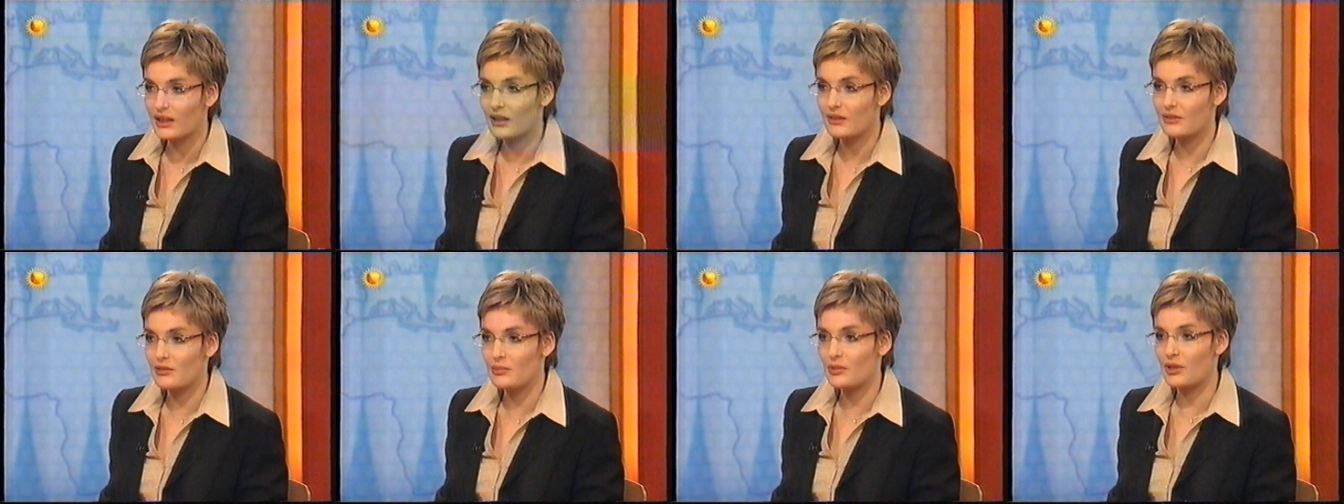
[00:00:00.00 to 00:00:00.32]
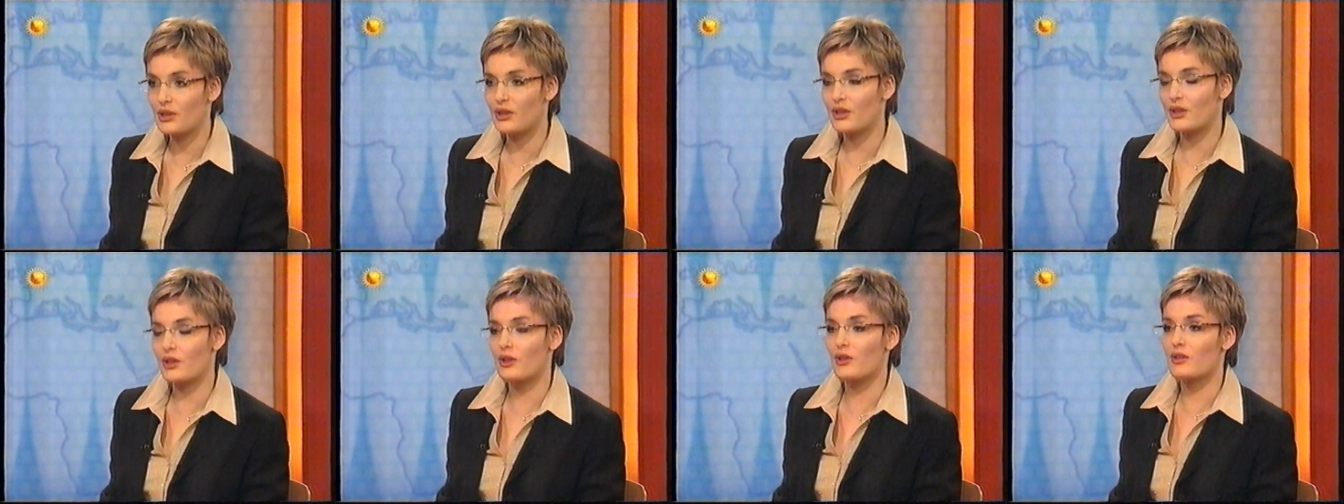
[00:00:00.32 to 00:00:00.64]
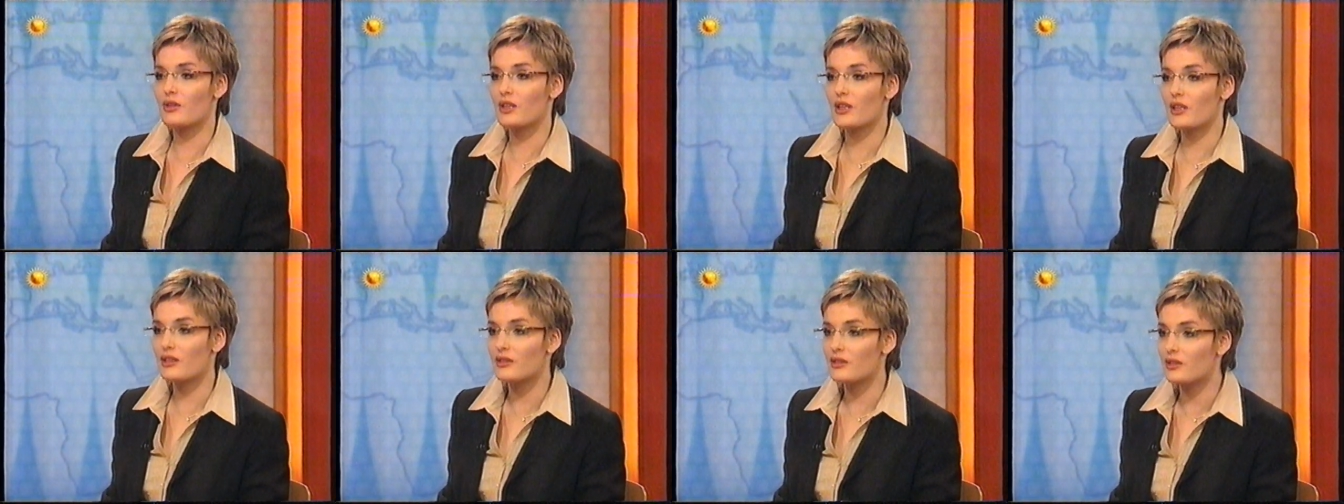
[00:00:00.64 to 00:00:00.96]
wymienienie
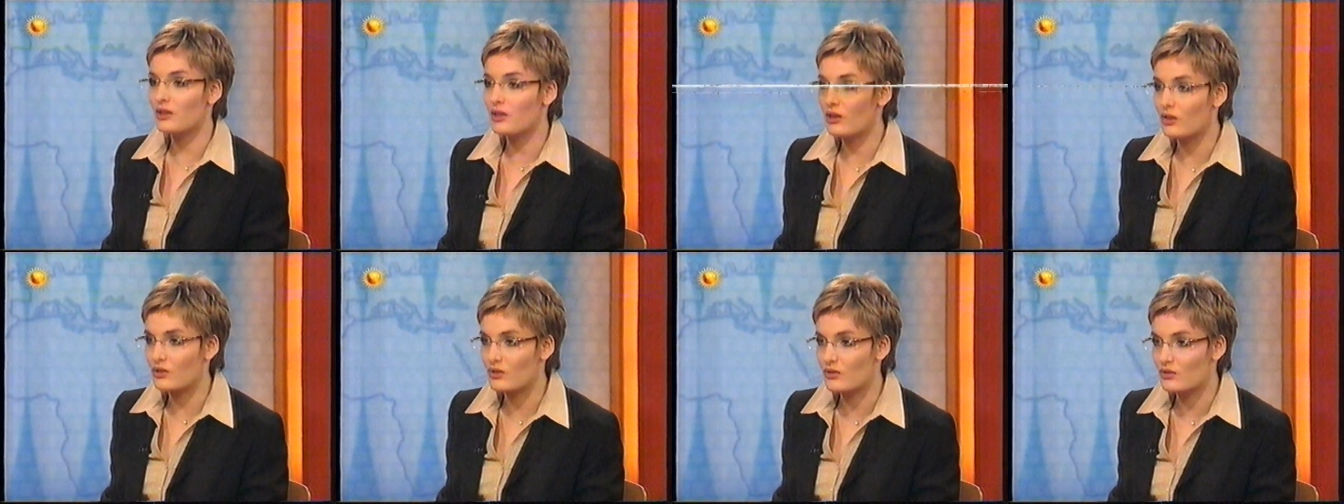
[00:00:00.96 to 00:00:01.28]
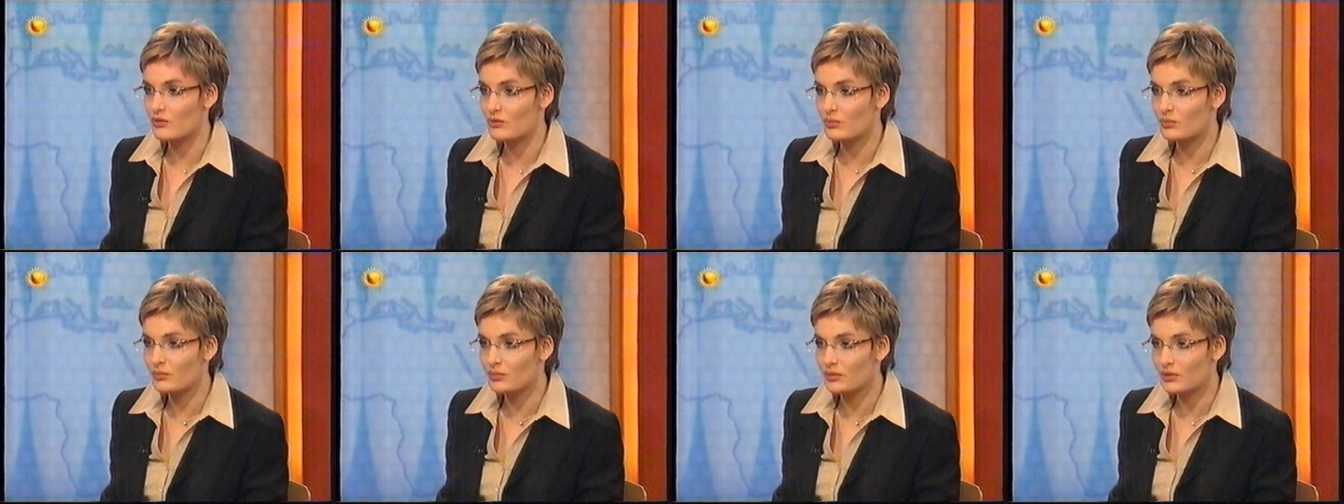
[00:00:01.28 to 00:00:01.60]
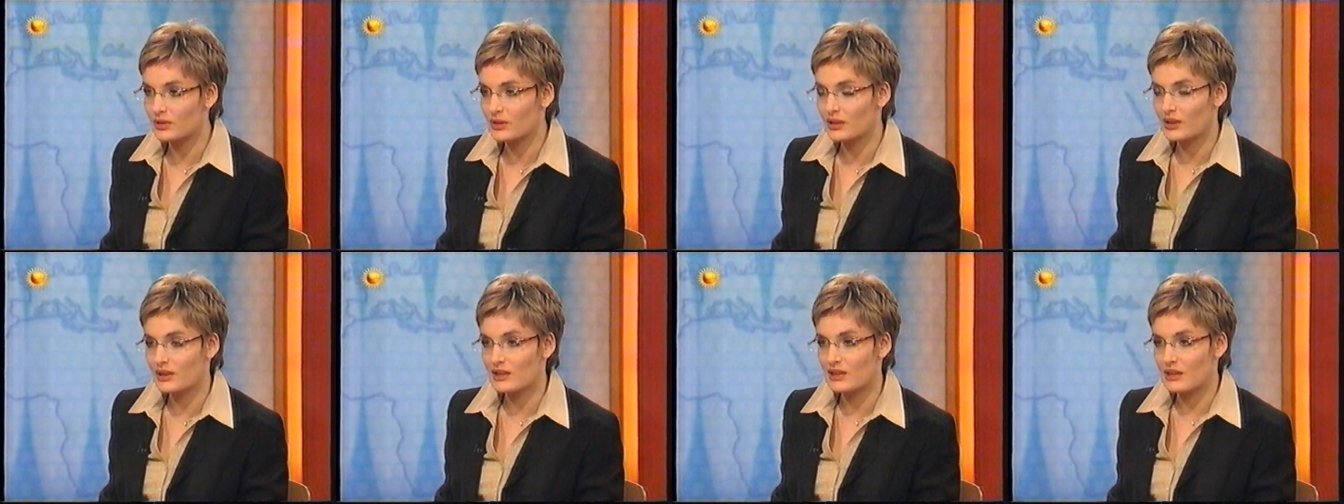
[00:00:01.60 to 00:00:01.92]
konkretnych osób
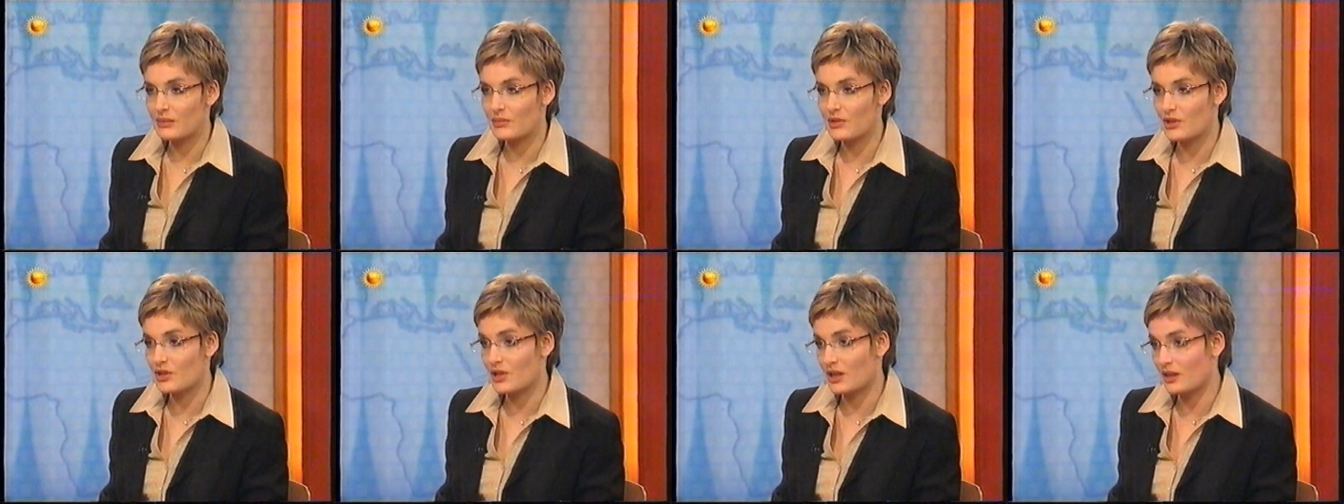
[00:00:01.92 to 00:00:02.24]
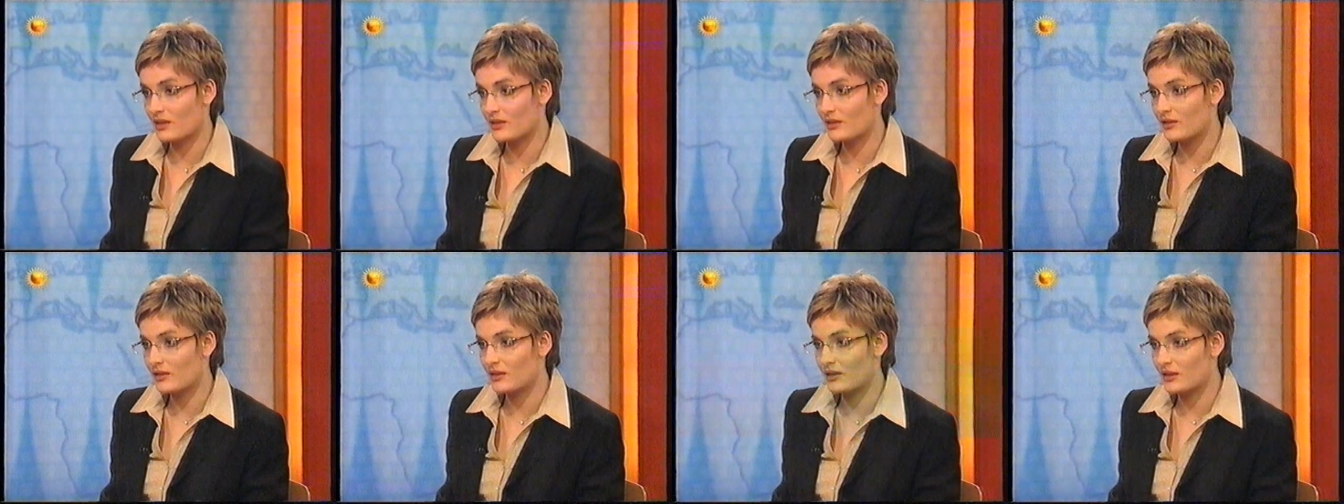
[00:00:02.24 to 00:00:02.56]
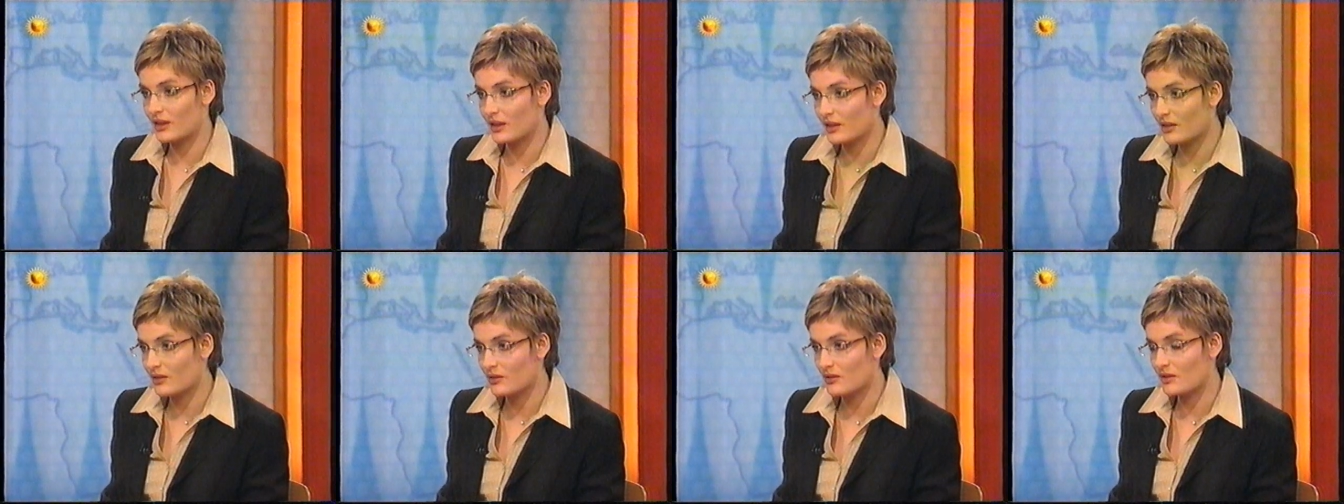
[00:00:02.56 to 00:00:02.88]
zamieszanych,
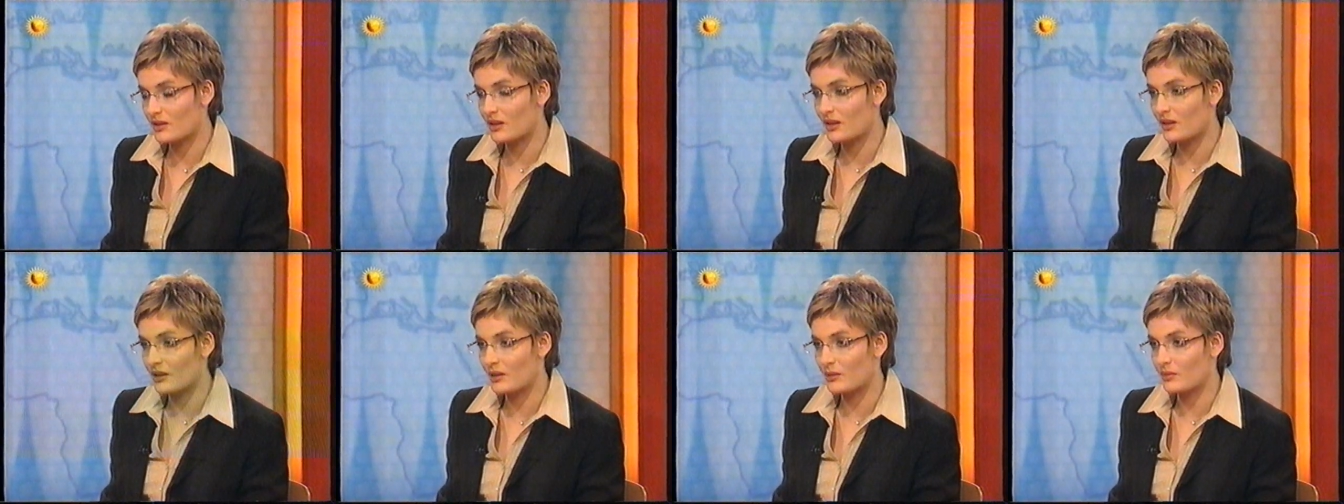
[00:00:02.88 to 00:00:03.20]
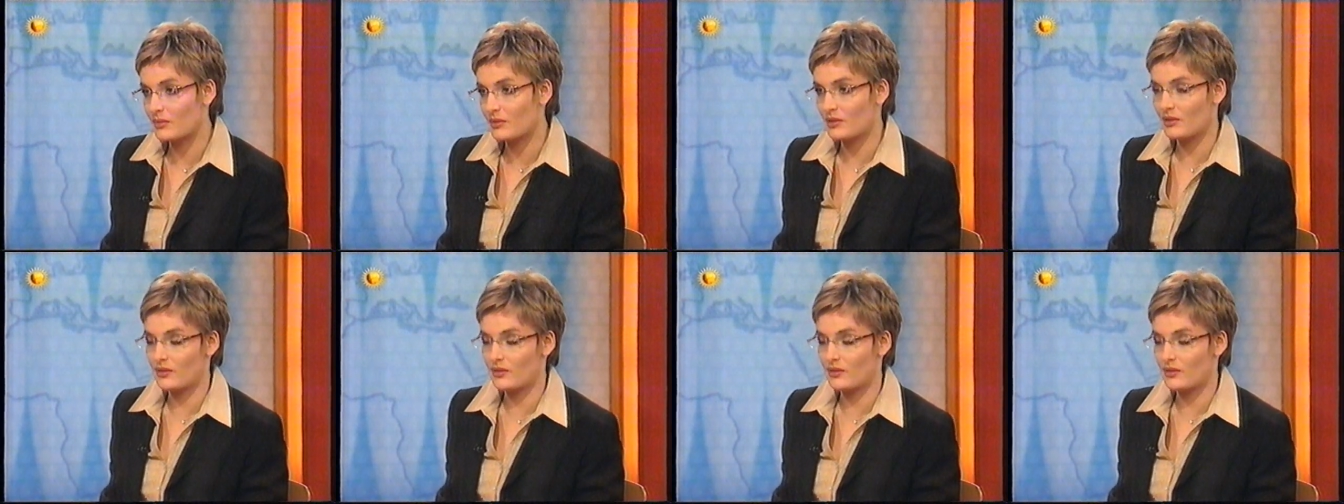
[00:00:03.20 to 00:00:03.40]
jego zdaniem,